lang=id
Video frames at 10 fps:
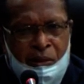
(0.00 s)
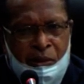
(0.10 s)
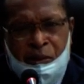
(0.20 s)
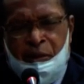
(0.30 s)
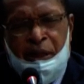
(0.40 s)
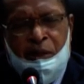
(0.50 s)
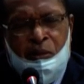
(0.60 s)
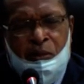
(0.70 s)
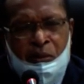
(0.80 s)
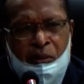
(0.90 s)
Untuk itu.
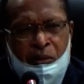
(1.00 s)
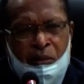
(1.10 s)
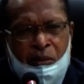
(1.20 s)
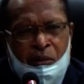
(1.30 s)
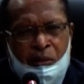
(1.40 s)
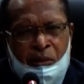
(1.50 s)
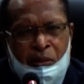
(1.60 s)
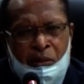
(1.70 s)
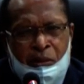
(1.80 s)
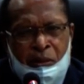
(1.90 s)

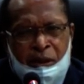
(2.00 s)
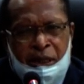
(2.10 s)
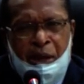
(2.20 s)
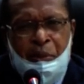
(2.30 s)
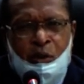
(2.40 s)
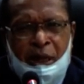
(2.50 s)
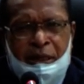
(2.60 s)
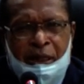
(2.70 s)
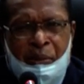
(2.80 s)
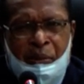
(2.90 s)
Saya mau
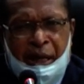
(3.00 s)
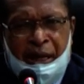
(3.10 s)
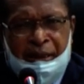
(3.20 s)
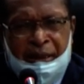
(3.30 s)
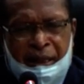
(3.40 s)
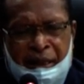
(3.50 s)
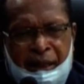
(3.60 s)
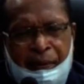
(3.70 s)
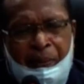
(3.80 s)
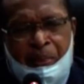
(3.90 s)
kasih gambaran
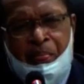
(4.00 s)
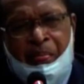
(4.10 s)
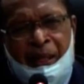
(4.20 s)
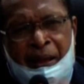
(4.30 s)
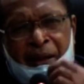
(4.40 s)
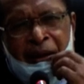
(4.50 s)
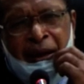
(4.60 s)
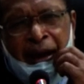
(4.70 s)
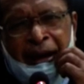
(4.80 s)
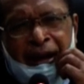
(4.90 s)
saja,
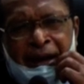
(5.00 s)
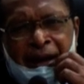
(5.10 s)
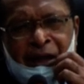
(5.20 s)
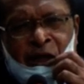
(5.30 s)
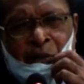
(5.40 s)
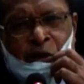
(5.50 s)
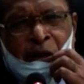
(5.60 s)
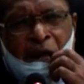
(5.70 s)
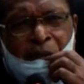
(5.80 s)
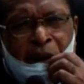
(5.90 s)
angka yang
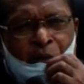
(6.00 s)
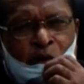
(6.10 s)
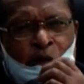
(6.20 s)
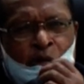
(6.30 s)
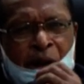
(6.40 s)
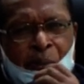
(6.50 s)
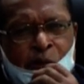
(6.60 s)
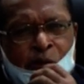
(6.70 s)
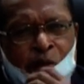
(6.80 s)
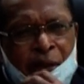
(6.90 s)
disebut di
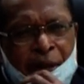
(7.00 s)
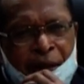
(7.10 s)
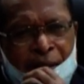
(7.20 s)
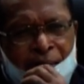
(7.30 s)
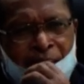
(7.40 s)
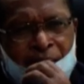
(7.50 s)
80-20 ini,